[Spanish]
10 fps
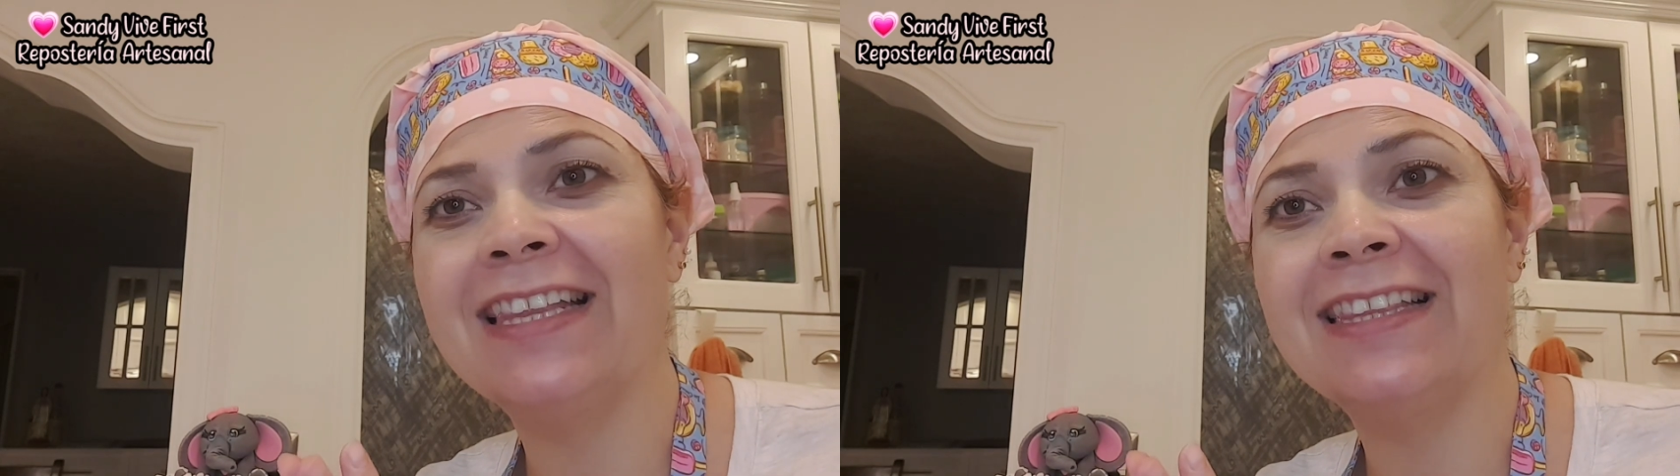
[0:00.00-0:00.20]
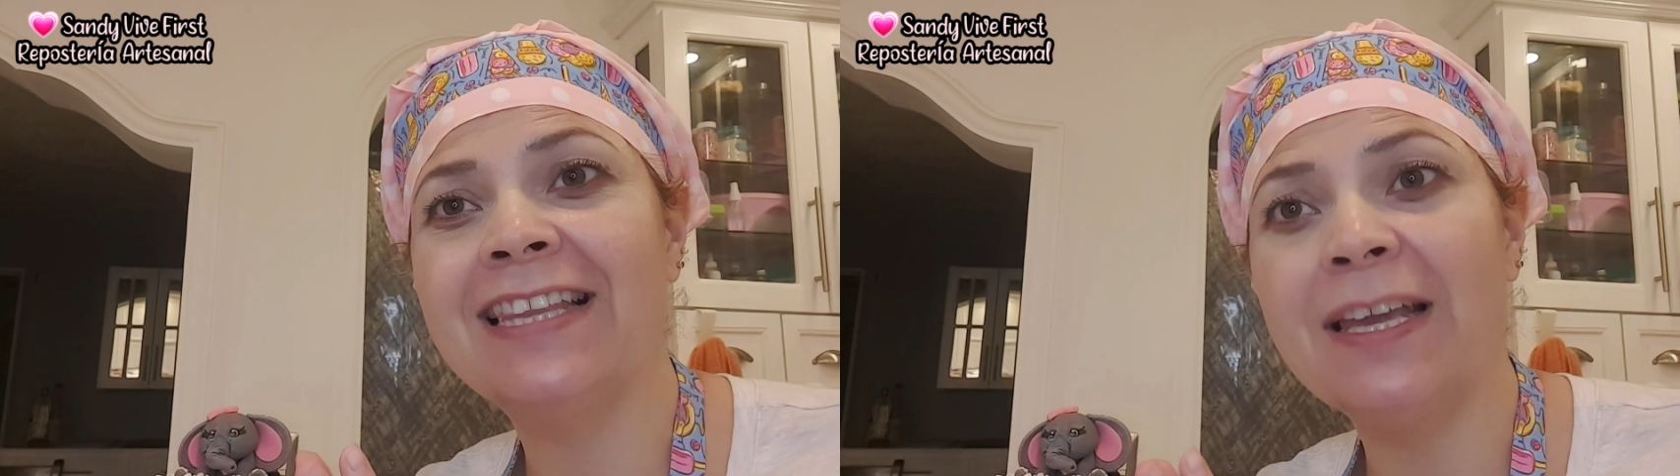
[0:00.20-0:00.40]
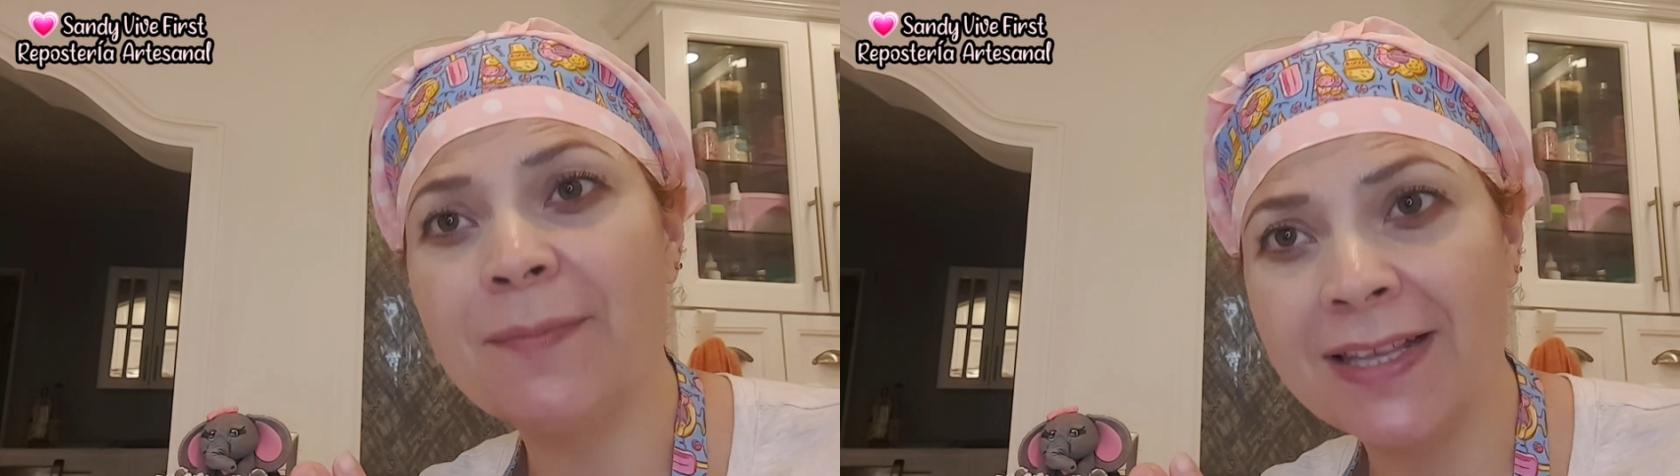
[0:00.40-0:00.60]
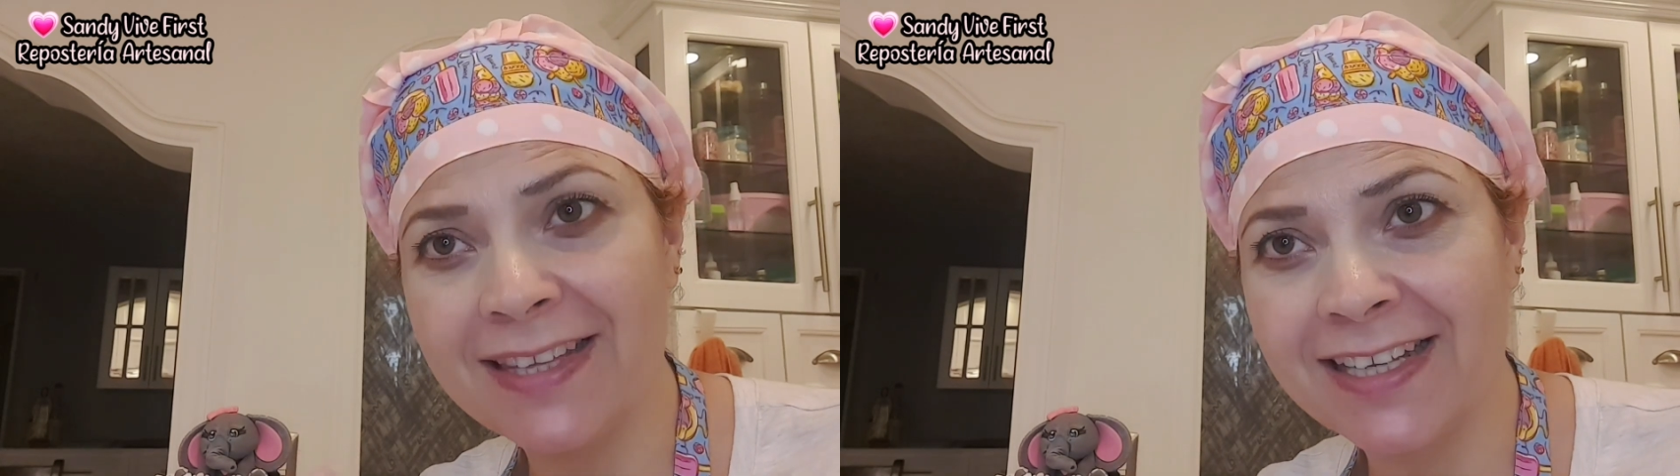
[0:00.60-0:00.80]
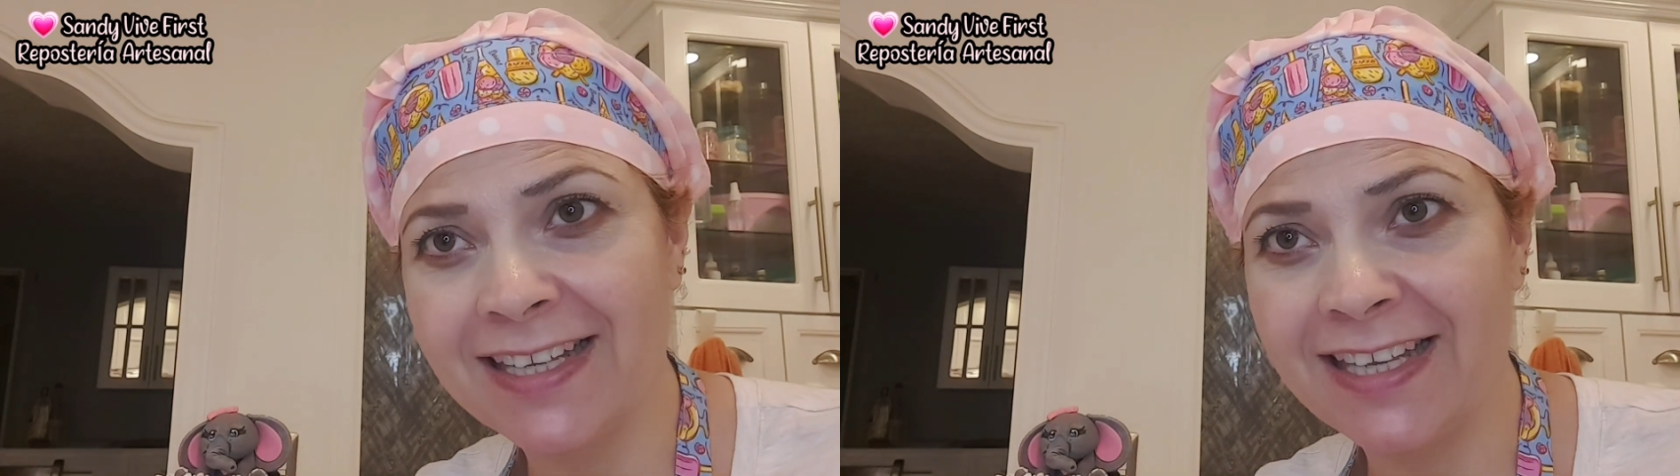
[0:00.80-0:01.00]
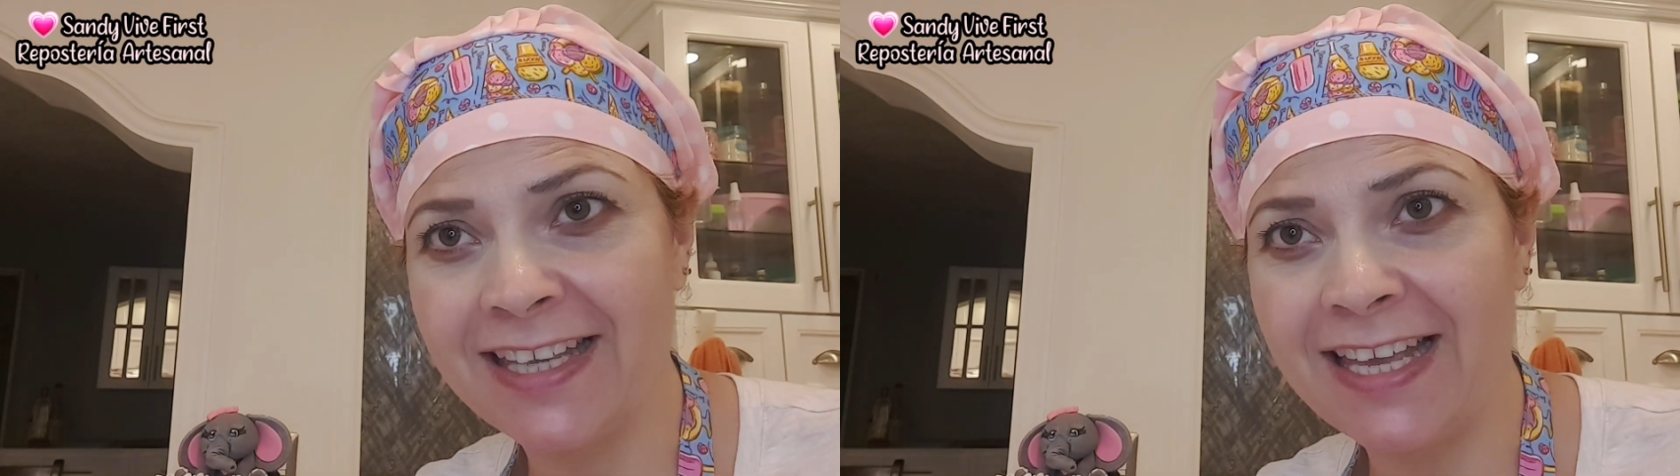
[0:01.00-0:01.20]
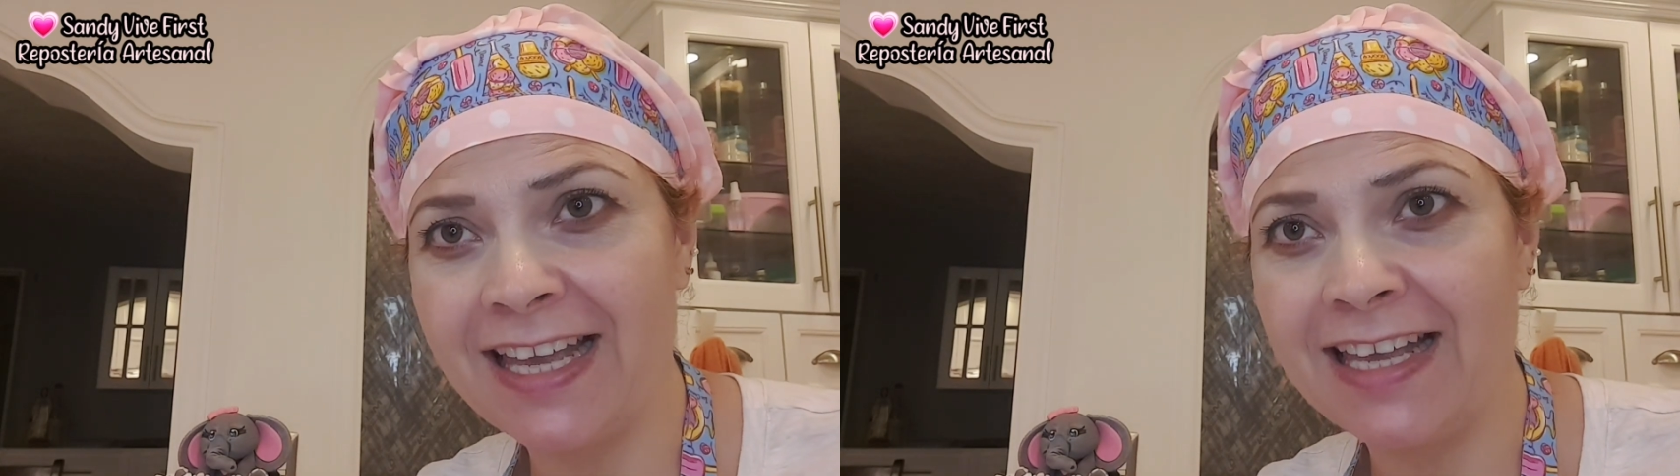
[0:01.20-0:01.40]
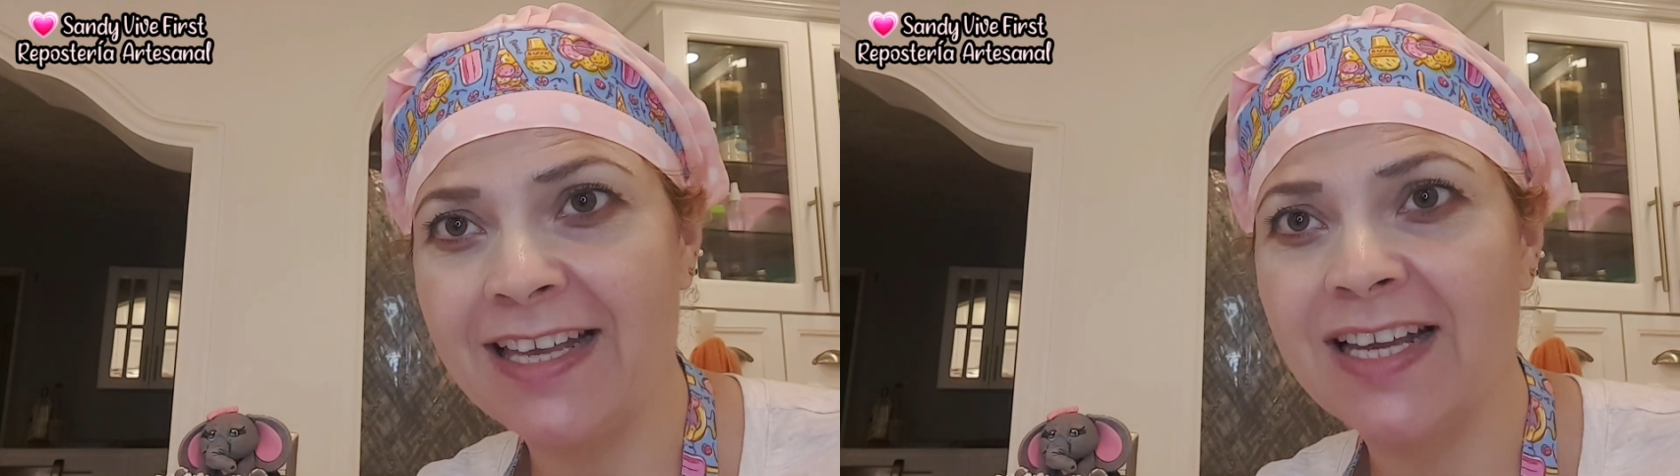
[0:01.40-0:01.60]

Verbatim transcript: de mantequilla